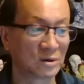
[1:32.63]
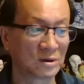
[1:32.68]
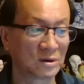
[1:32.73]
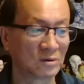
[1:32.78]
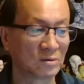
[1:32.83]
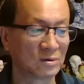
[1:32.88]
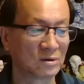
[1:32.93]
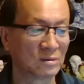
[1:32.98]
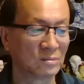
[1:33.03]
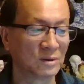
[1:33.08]
确
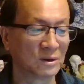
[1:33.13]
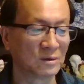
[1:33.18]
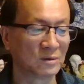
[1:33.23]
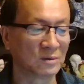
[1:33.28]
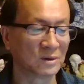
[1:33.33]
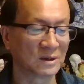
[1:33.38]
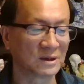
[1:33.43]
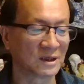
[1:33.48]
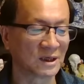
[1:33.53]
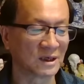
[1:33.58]
实过去没
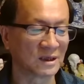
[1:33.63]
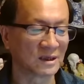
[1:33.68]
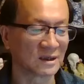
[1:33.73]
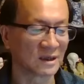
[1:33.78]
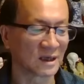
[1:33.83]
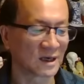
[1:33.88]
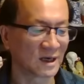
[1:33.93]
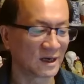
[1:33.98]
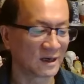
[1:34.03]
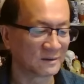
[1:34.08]
有过这样的。
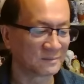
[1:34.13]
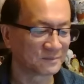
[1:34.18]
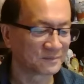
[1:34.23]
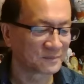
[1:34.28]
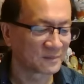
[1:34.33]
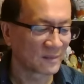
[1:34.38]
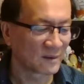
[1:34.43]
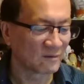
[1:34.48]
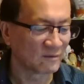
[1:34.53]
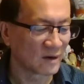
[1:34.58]
你看
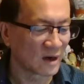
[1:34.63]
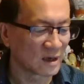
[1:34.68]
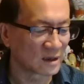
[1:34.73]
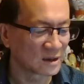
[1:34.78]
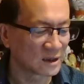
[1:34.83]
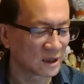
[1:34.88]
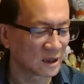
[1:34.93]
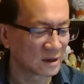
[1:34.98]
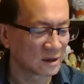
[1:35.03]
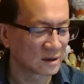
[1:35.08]

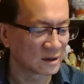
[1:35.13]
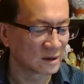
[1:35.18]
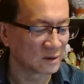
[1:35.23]
网上